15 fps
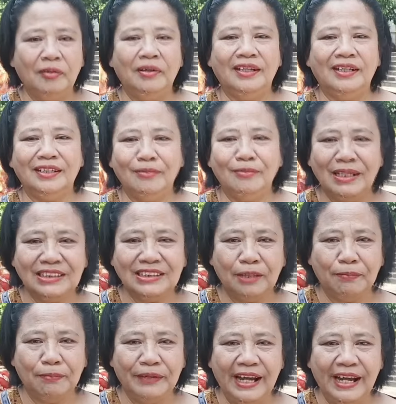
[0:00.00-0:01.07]
untuk ya Mas
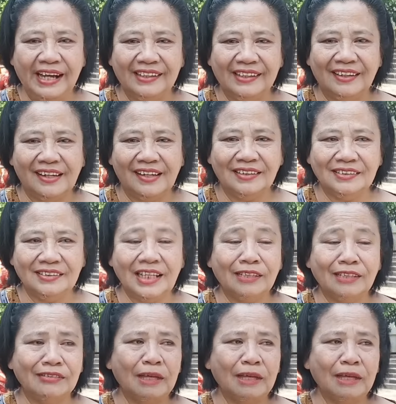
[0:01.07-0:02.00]
Gibran satu.